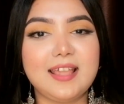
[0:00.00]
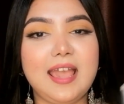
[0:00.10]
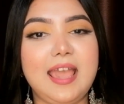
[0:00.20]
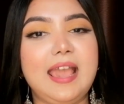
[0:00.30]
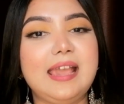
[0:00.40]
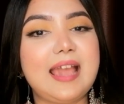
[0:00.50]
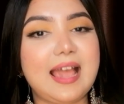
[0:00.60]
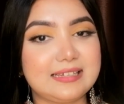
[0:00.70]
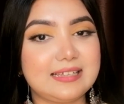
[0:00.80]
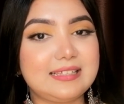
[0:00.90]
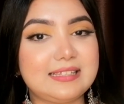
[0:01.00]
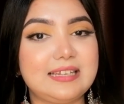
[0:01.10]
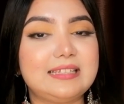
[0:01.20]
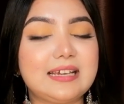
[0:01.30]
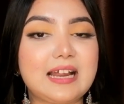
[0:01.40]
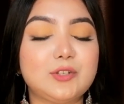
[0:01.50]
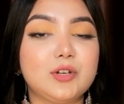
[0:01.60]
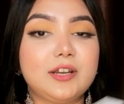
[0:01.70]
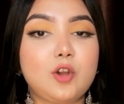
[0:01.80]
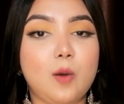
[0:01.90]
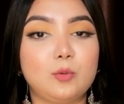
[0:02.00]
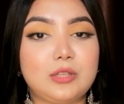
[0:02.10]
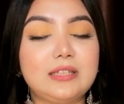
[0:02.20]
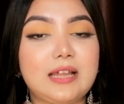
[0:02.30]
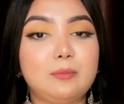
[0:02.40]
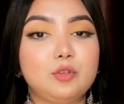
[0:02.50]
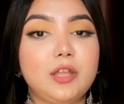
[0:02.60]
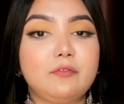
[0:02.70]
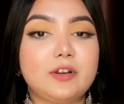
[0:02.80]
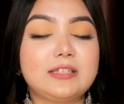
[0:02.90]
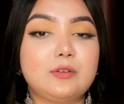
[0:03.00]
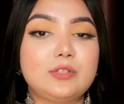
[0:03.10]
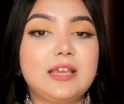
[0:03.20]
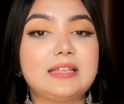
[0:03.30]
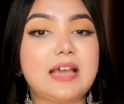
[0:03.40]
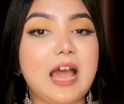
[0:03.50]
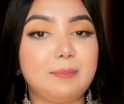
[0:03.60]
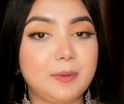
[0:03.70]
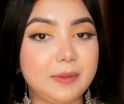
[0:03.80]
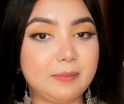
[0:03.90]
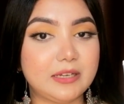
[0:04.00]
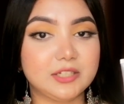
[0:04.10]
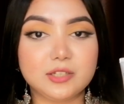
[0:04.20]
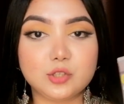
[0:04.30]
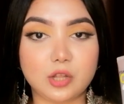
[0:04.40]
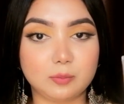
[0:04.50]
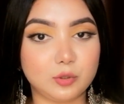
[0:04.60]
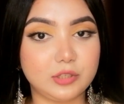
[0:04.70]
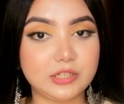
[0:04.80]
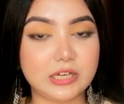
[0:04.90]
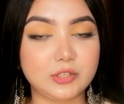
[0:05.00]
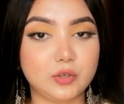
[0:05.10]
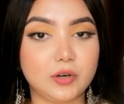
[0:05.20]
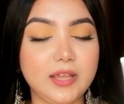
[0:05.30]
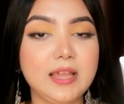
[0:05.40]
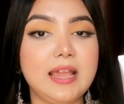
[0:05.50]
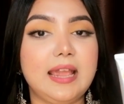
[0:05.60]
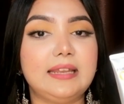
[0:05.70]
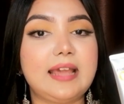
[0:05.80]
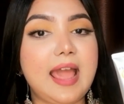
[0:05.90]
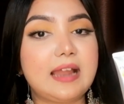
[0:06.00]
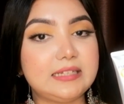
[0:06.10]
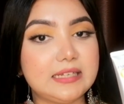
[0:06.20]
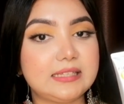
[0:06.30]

এই অ্যাসেন্সটি যে কার্যকারী ক্ষমতা তার মধ্যে ফার্স্টে হচ্ছে এটা হাইপার পিগমেন্টেশন সলভ করতে সাহায্য করে এটা অ্যান্টিএজিং